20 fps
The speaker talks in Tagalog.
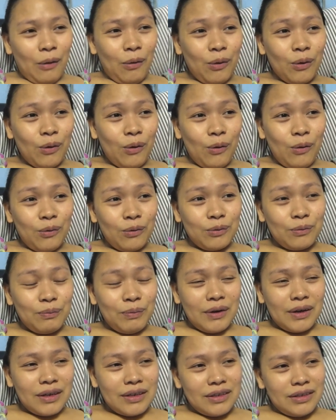Ewan ko kung
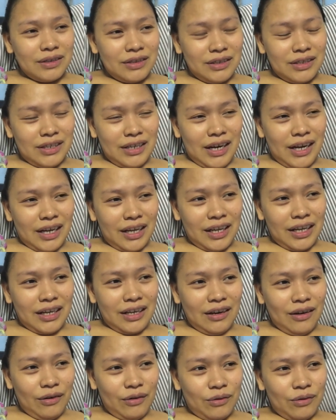pag check
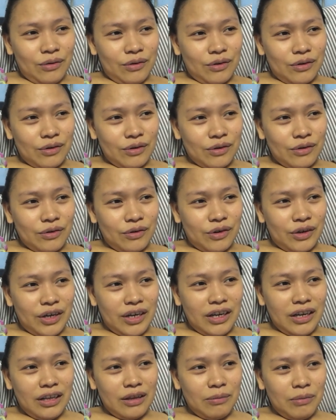in ako or
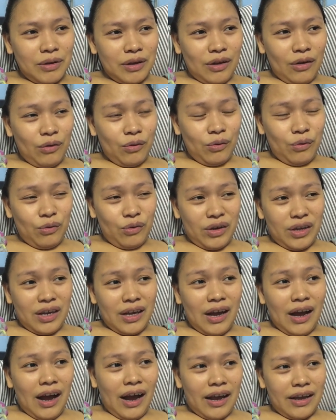inadmit ako kung
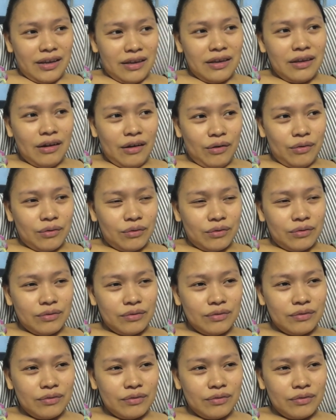iai ako.